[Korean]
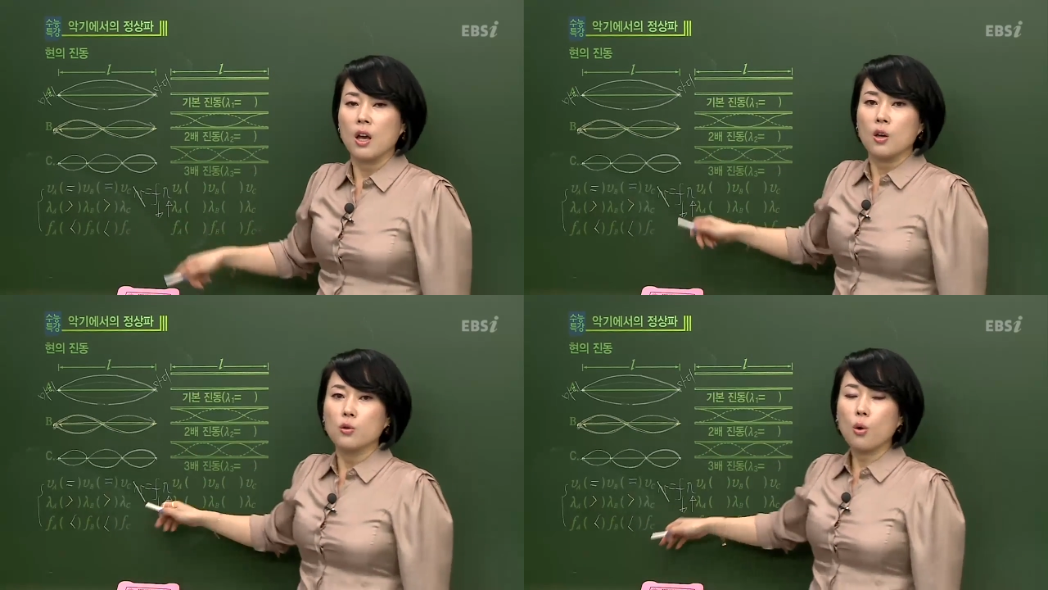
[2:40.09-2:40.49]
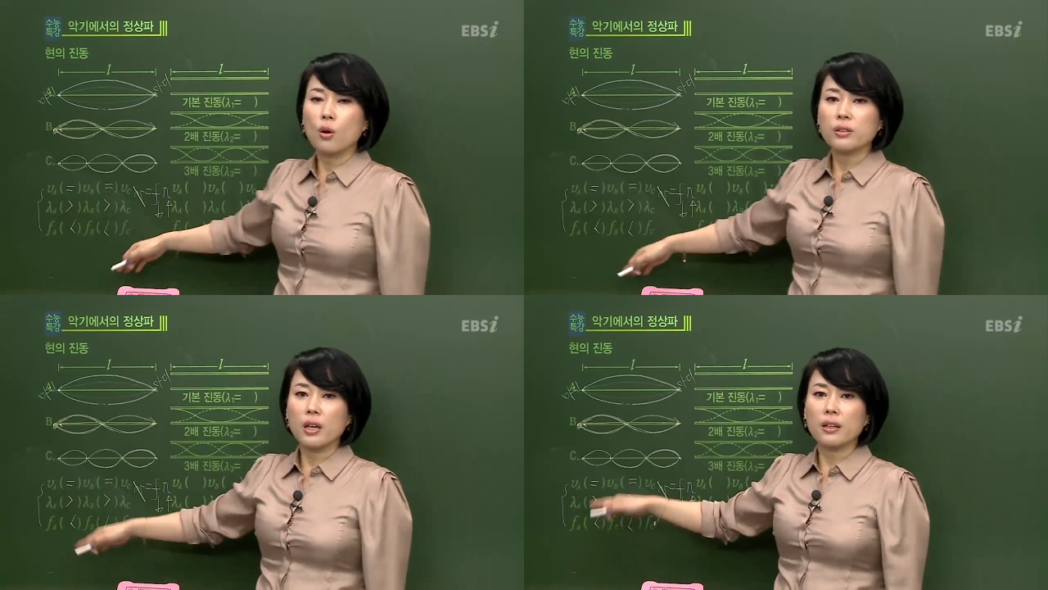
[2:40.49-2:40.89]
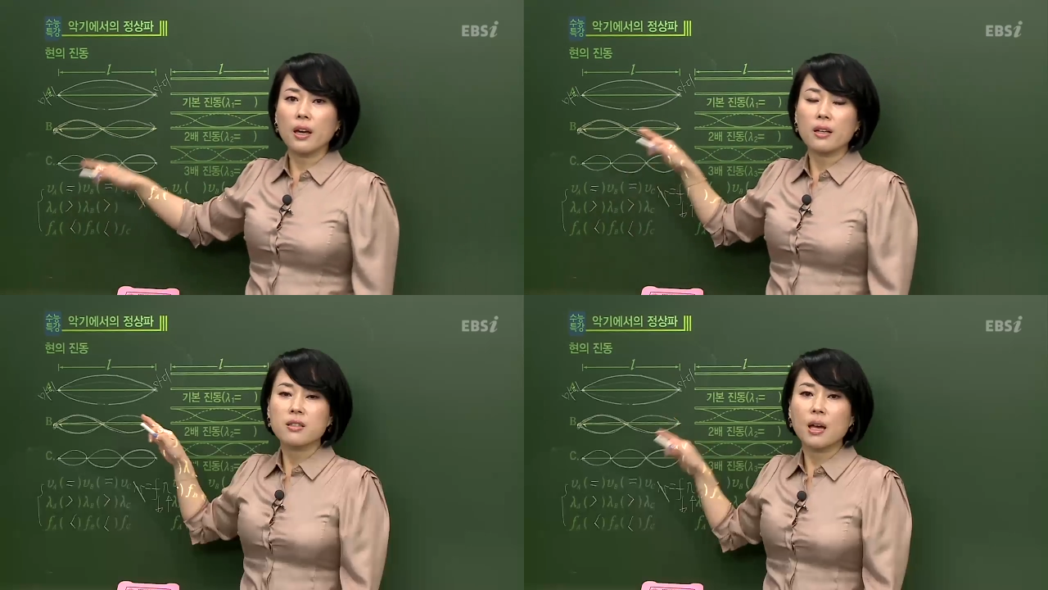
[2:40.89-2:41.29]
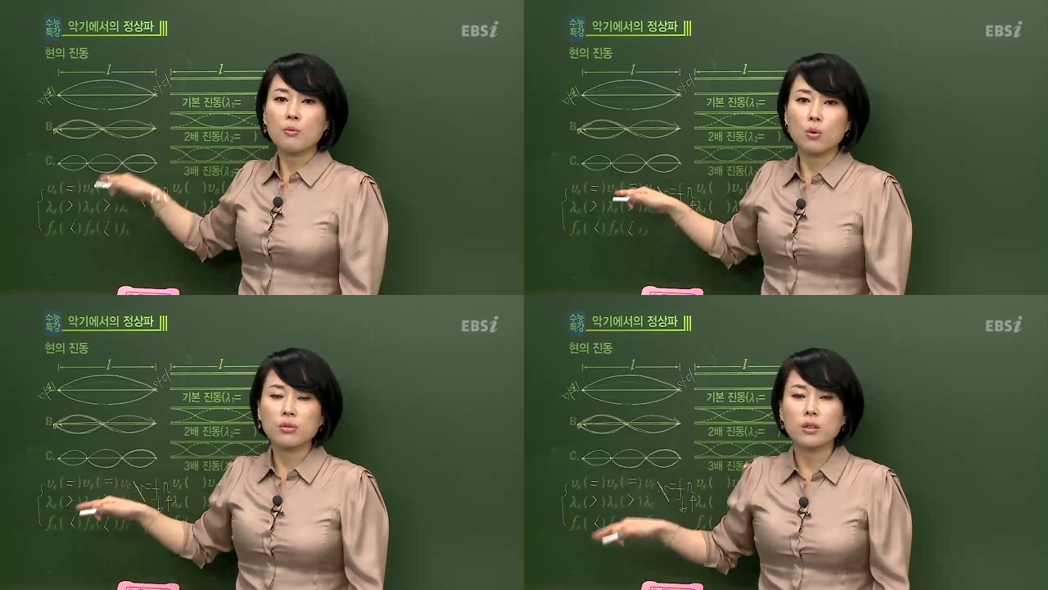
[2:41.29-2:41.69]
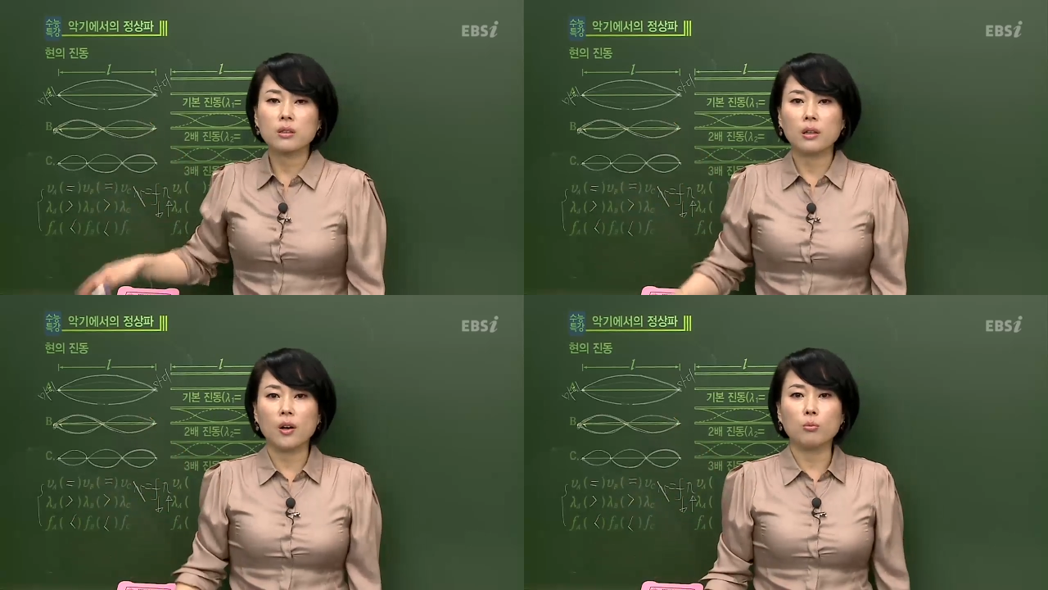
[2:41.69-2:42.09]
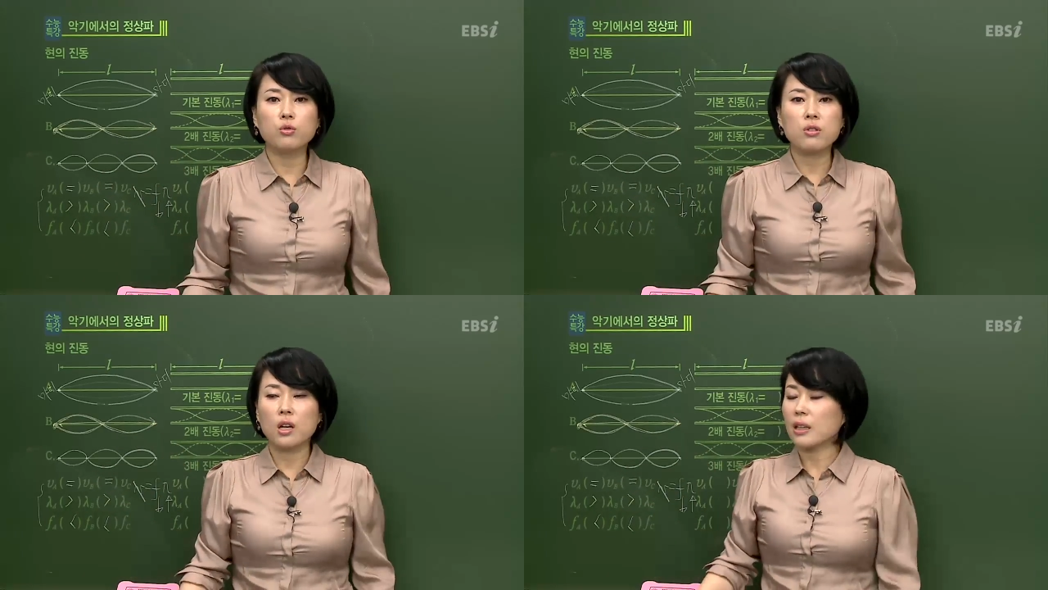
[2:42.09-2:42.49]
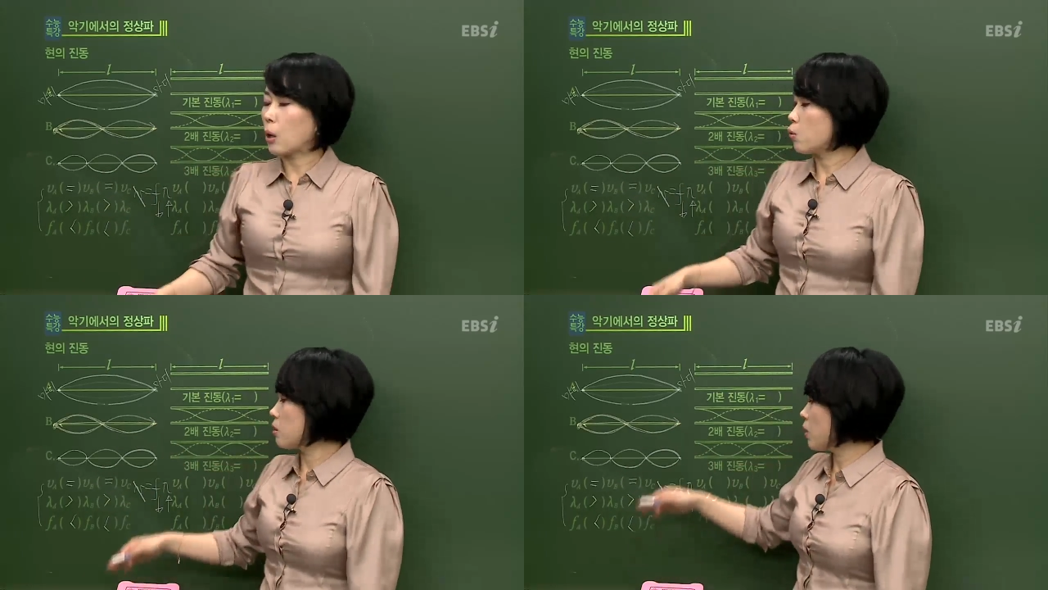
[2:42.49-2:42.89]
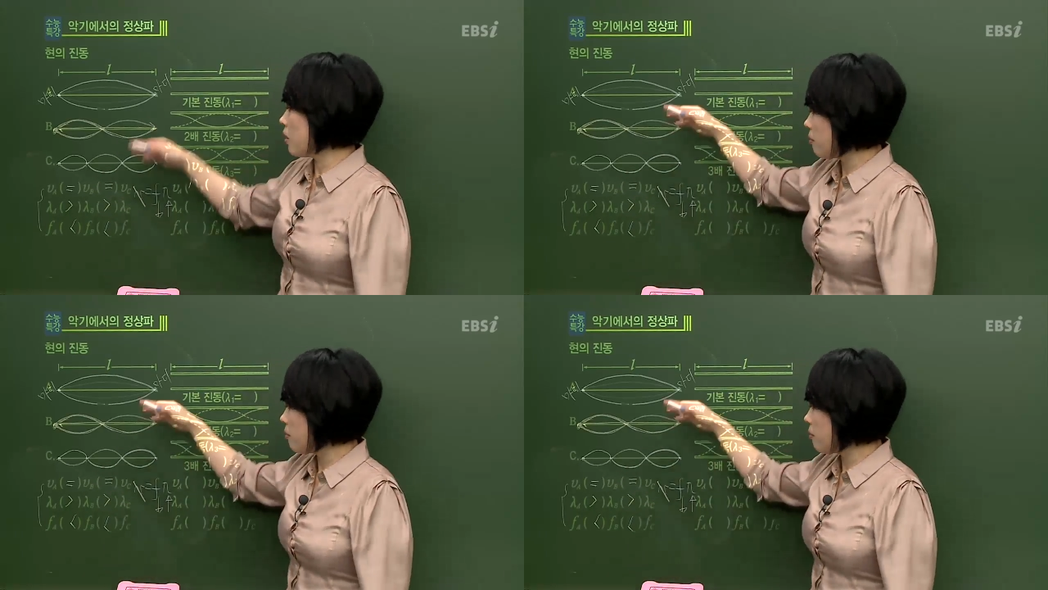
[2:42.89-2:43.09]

요거 세 개 삼종 세트예요. 문제에 나오시면